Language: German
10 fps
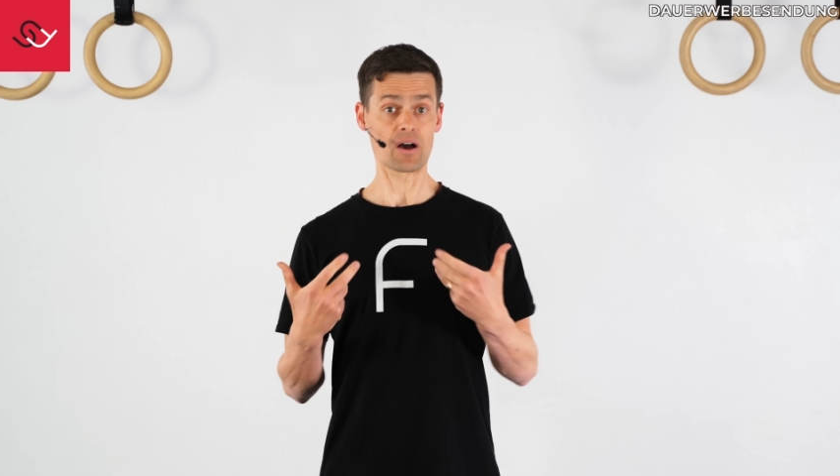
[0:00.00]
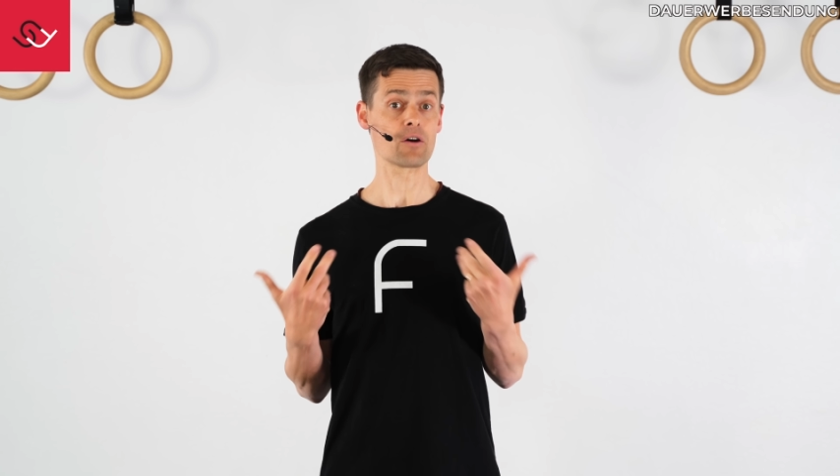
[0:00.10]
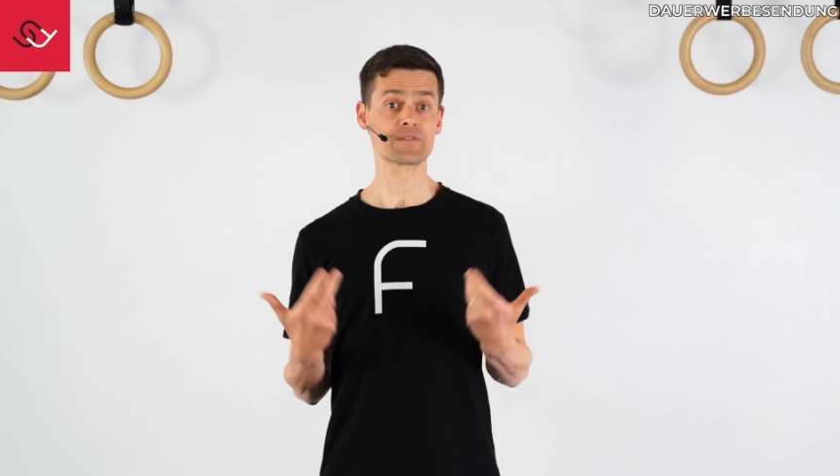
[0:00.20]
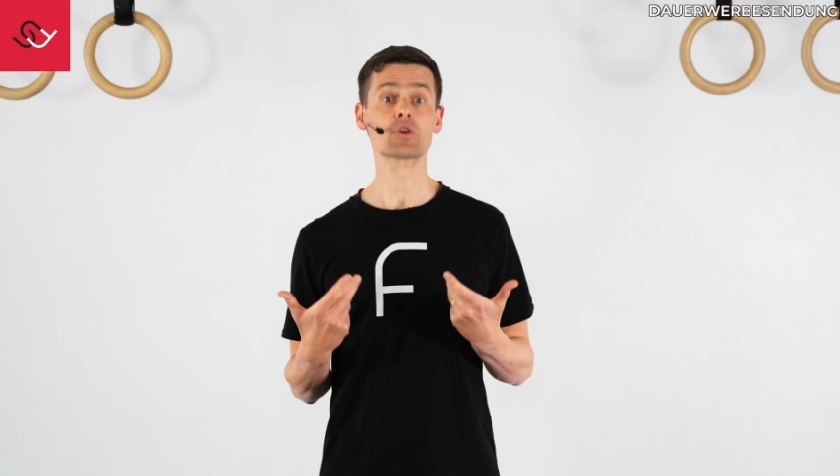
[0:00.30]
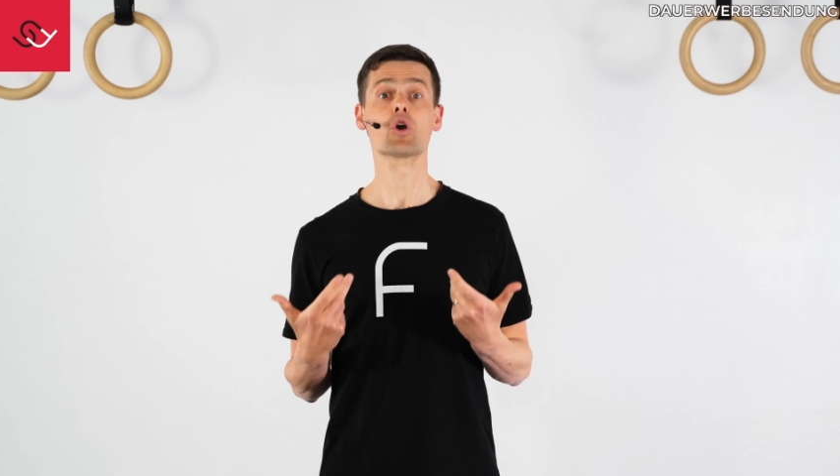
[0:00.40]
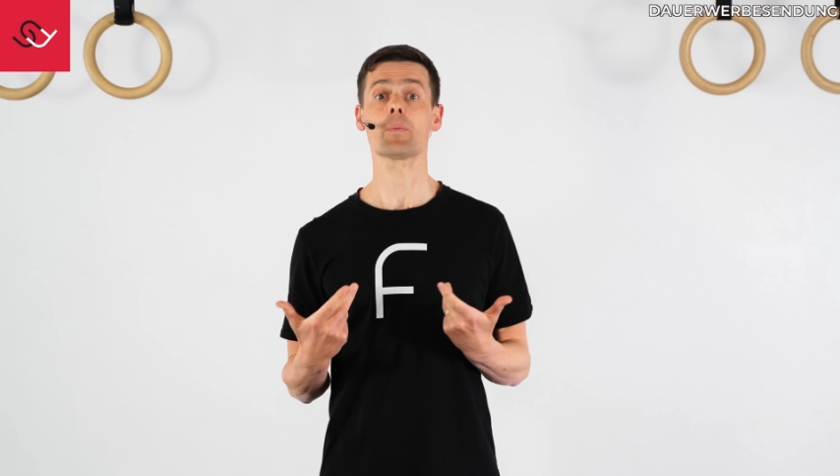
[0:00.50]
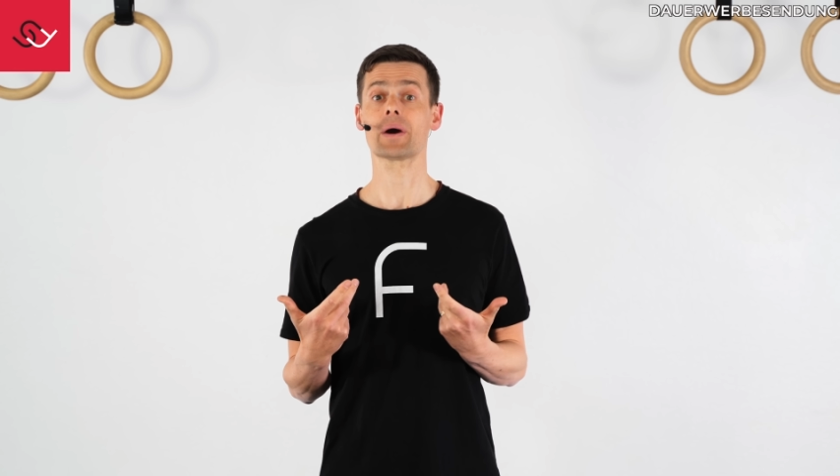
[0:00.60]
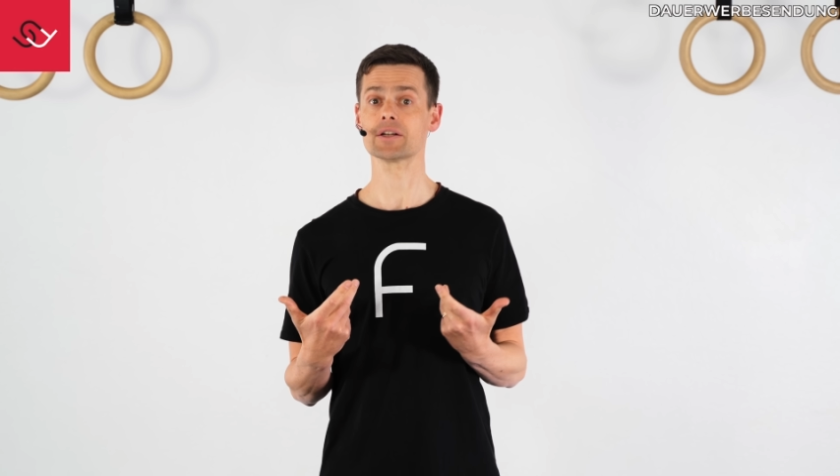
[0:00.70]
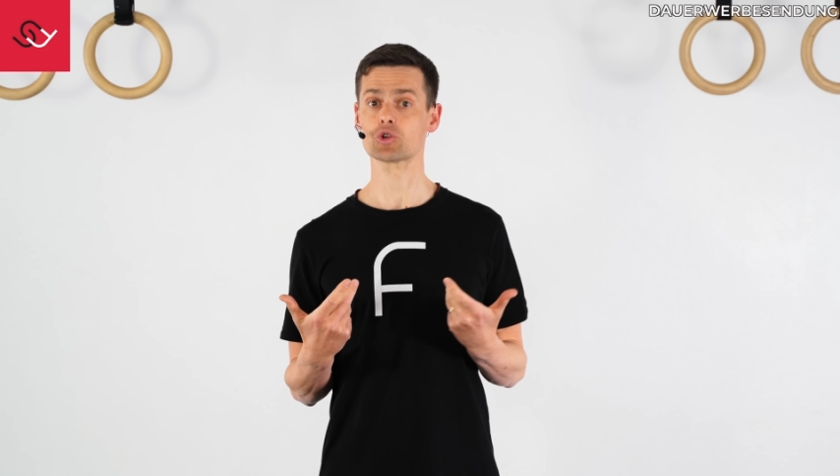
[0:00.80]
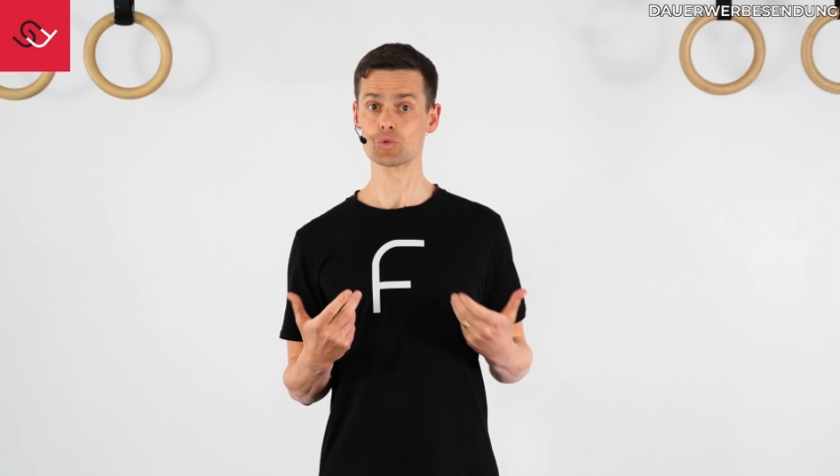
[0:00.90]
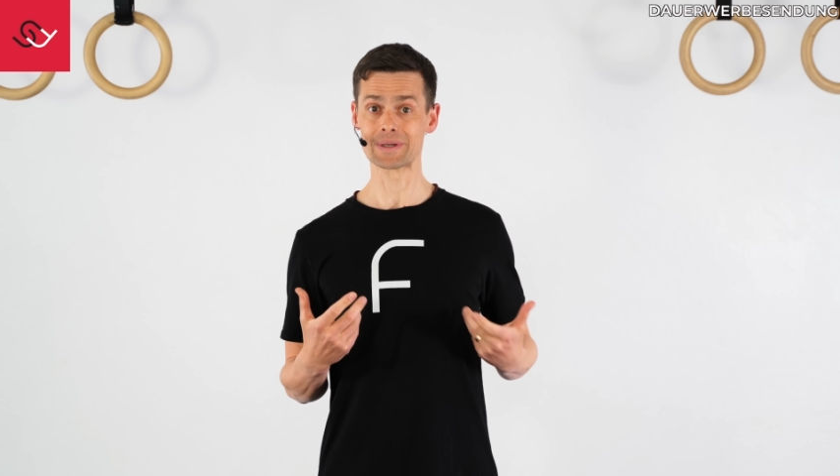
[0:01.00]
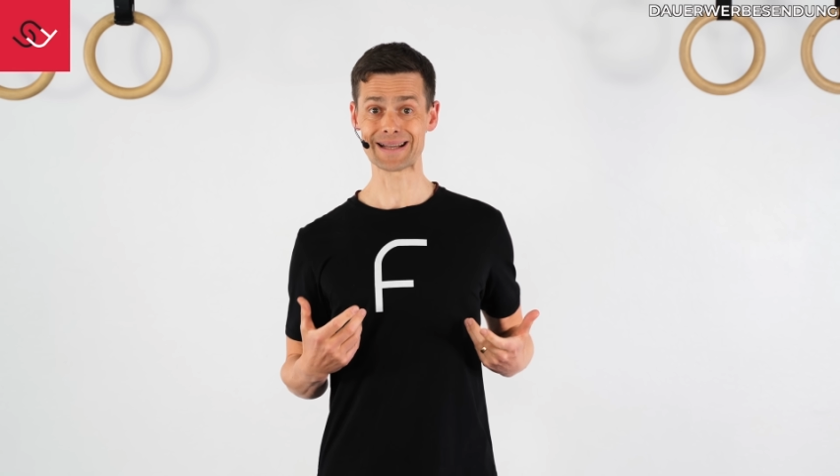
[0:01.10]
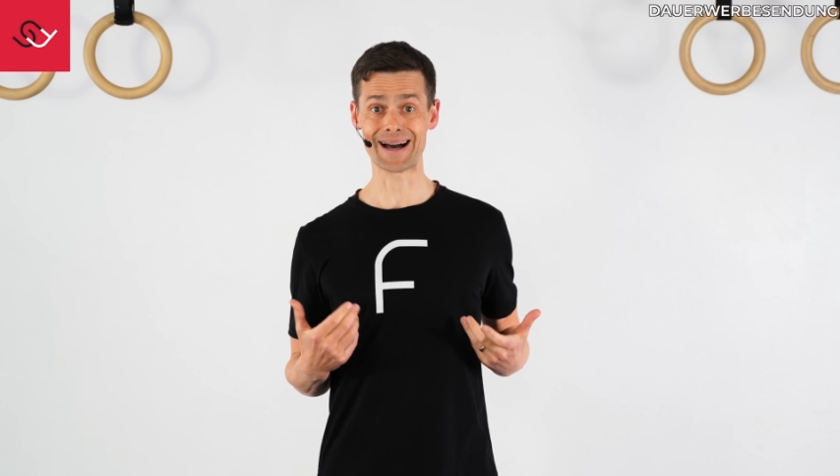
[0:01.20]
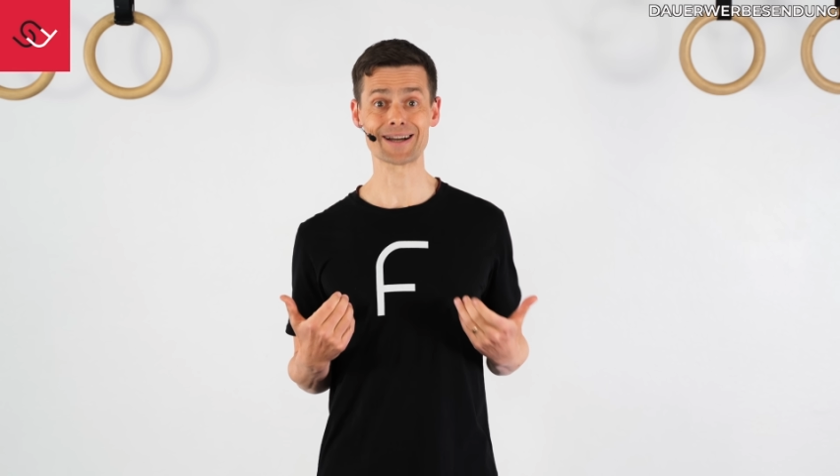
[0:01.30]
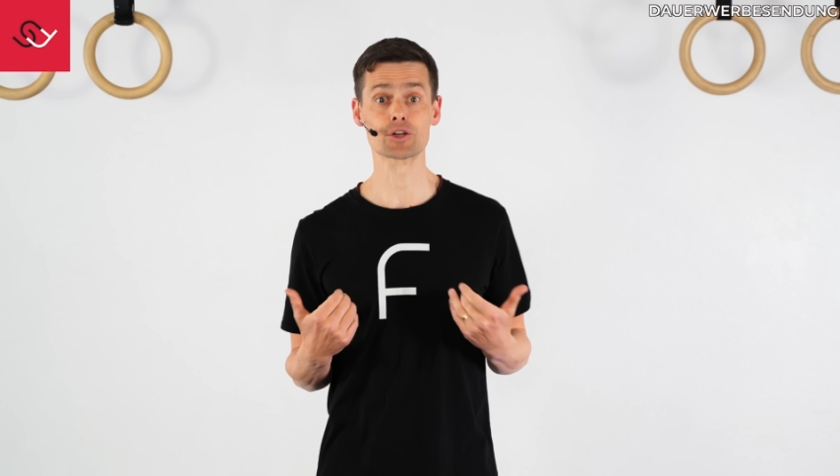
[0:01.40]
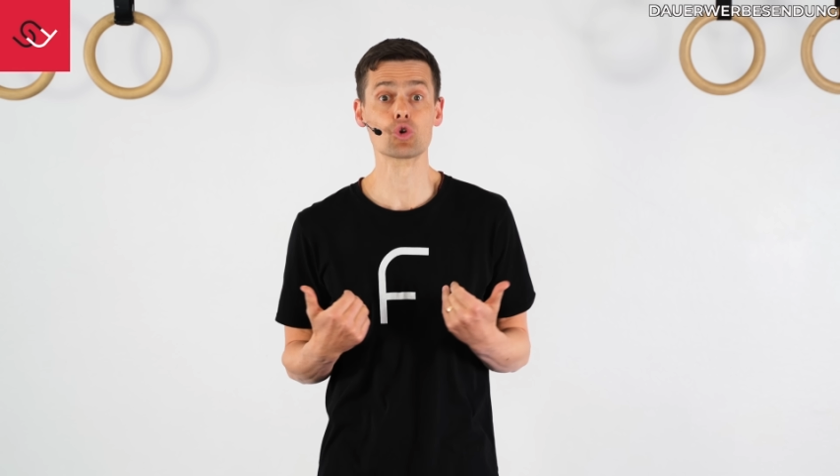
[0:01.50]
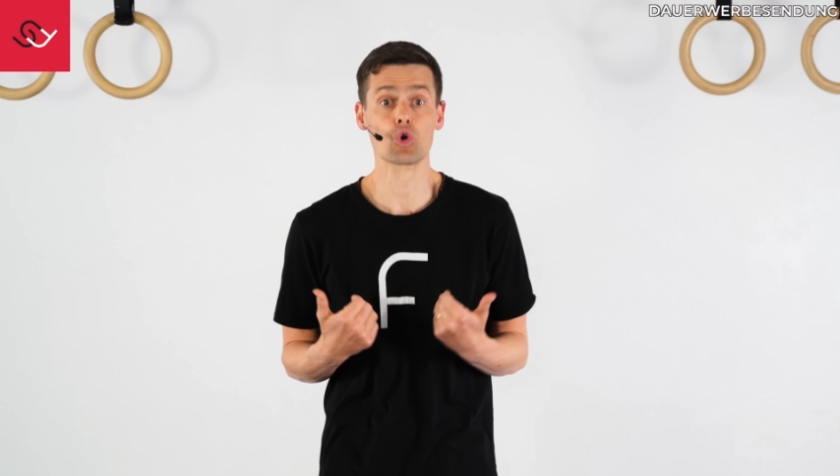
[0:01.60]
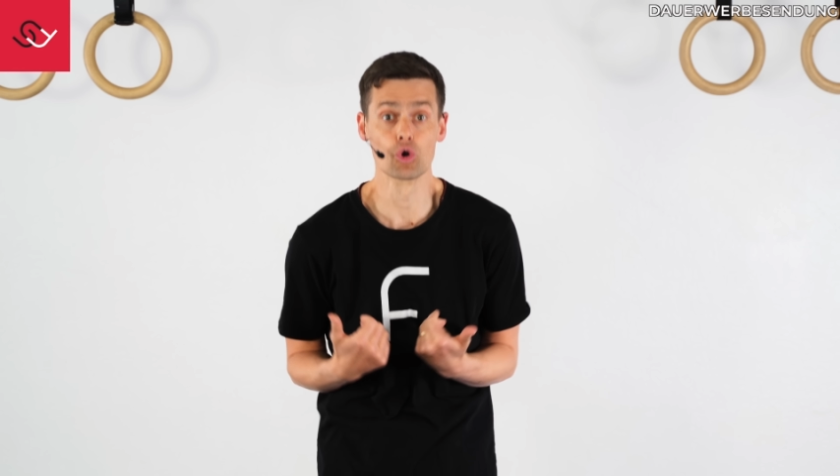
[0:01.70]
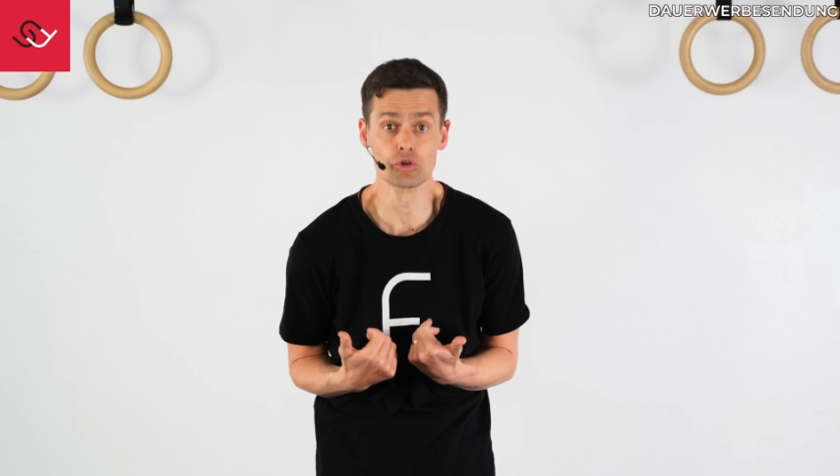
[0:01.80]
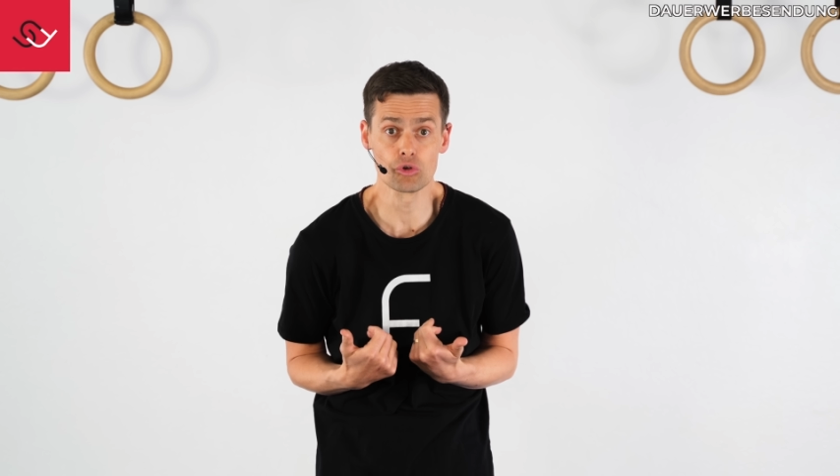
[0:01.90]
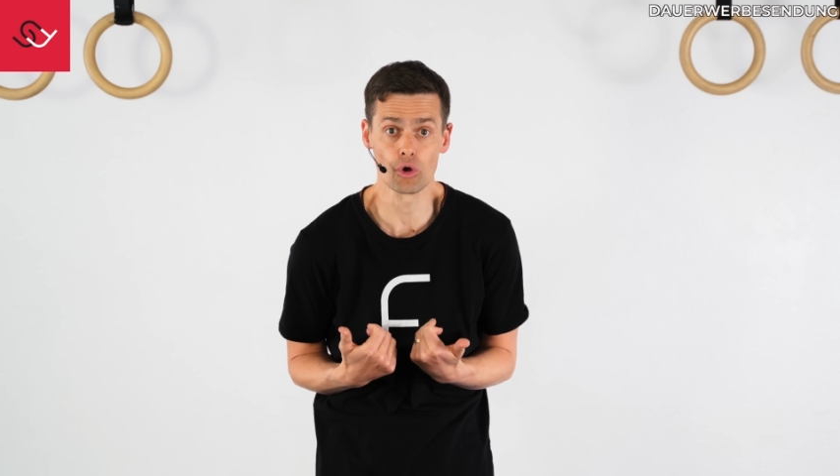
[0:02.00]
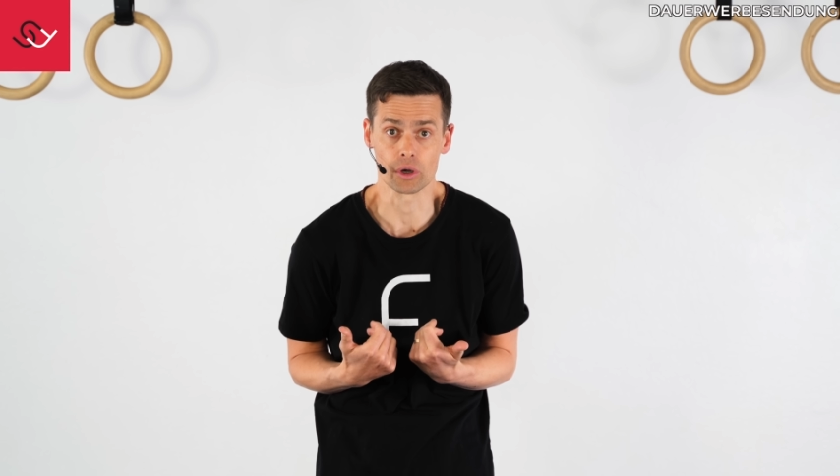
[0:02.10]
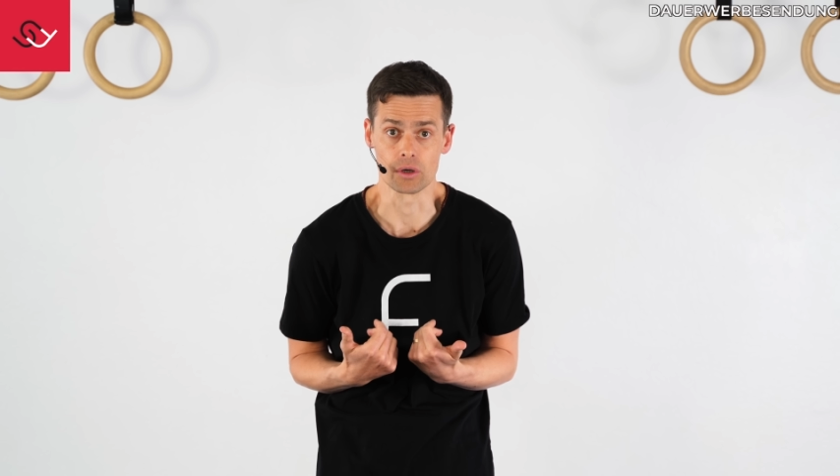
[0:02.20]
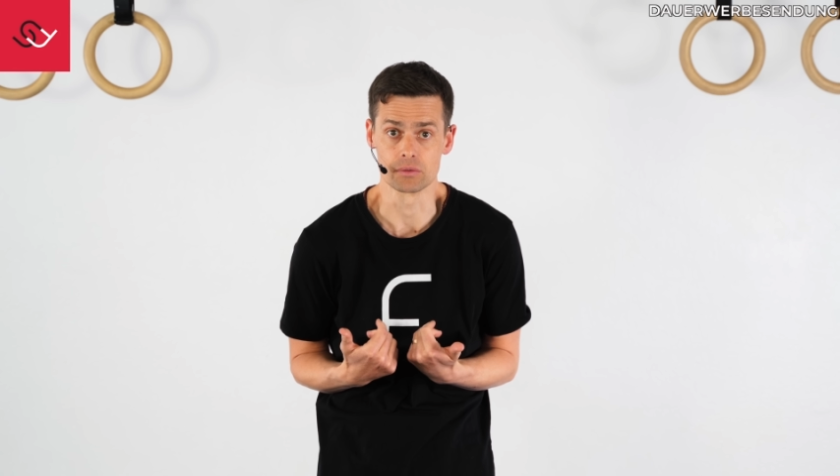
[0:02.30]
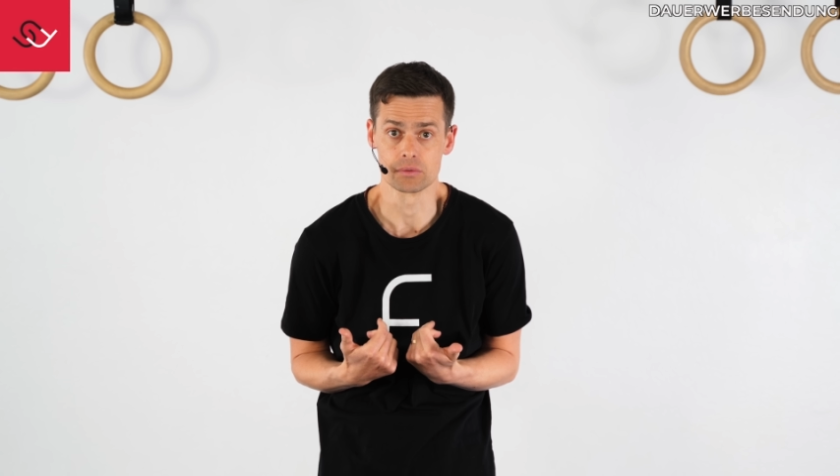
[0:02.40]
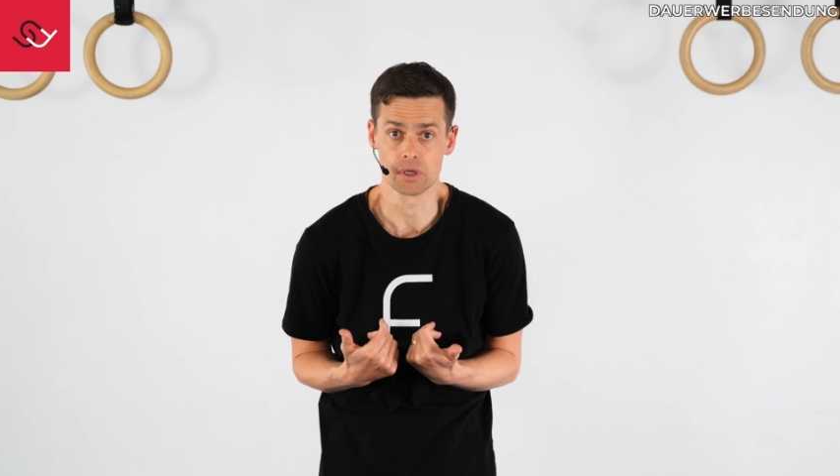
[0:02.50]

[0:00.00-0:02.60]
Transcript: auf die Körperhaltung übertragenen Rundrücken,